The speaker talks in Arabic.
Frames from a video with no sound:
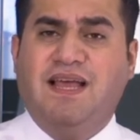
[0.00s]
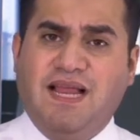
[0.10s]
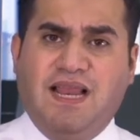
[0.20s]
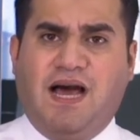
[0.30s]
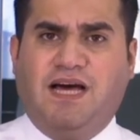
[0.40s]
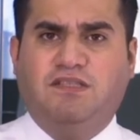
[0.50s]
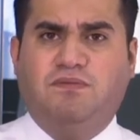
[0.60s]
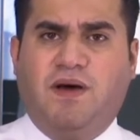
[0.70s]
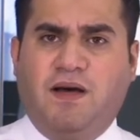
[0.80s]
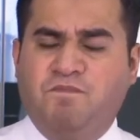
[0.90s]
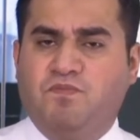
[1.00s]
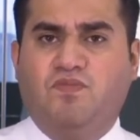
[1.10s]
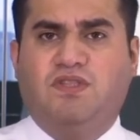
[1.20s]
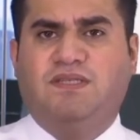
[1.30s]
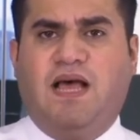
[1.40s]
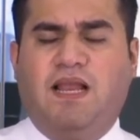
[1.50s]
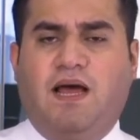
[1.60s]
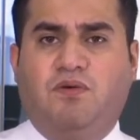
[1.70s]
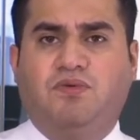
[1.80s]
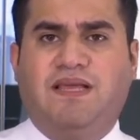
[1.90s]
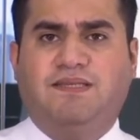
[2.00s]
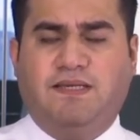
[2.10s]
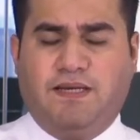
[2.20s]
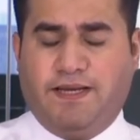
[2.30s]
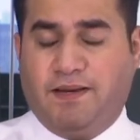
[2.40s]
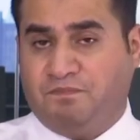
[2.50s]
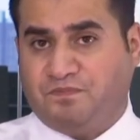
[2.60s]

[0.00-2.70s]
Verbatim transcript: إلى حد ما متساهلة أو تيسيرية